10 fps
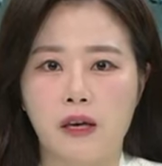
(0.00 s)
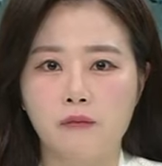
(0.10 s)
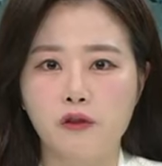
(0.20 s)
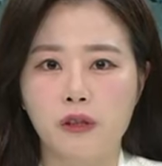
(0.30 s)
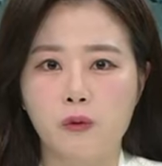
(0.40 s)

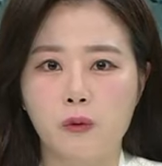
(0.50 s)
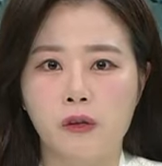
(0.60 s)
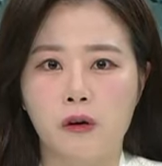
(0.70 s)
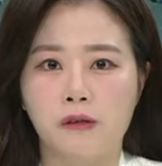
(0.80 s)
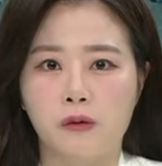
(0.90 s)
재무
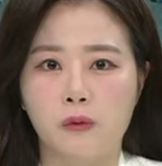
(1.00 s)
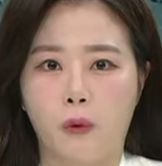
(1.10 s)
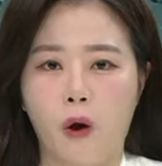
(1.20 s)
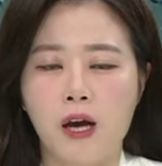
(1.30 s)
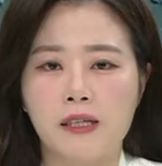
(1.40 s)

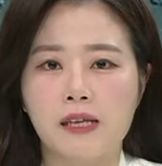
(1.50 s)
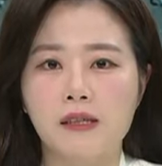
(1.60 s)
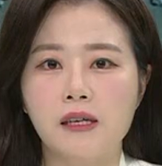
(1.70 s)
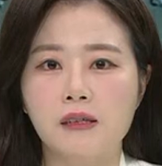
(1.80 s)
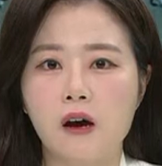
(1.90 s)
신고서에서도
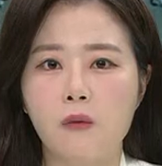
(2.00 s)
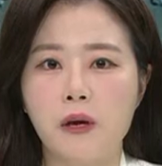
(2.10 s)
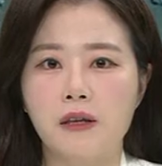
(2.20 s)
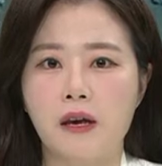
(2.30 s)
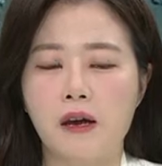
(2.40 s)
자사
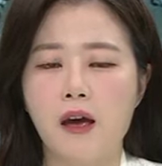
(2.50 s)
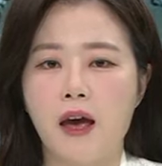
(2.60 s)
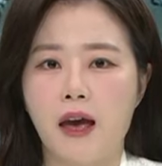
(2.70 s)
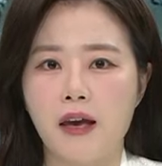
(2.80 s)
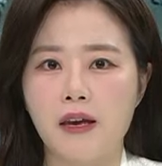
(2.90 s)
사업에 대해
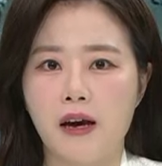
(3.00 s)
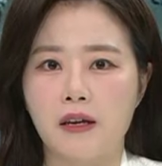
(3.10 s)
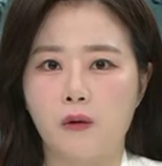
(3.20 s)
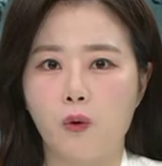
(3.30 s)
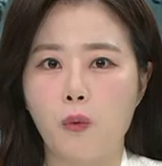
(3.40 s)

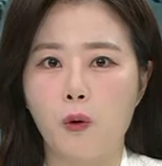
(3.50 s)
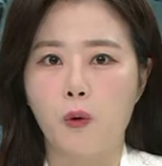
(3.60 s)
AI 로봇